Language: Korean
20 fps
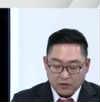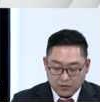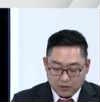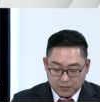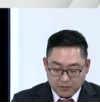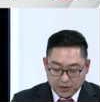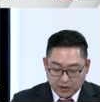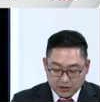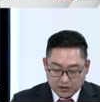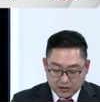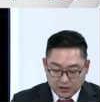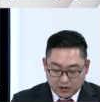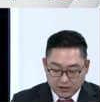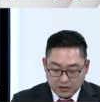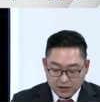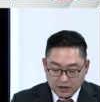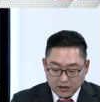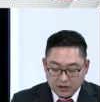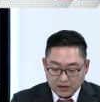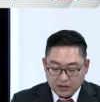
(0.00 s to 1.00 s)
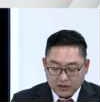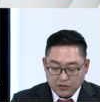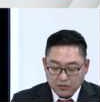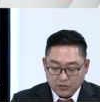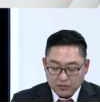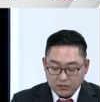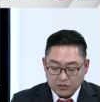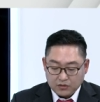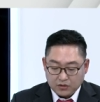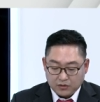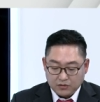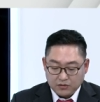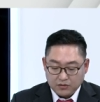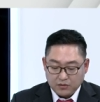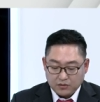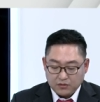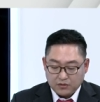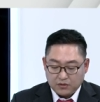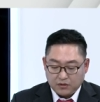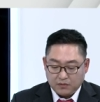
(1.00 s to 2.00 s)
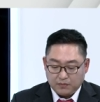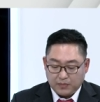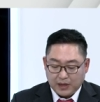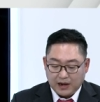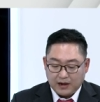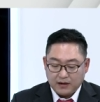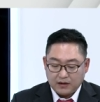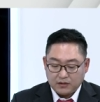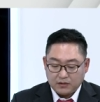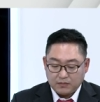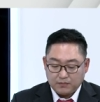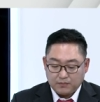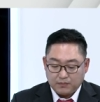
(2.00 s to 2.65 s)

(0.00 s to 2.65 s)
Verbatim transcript: 꼽혔던 이온 전도도를 100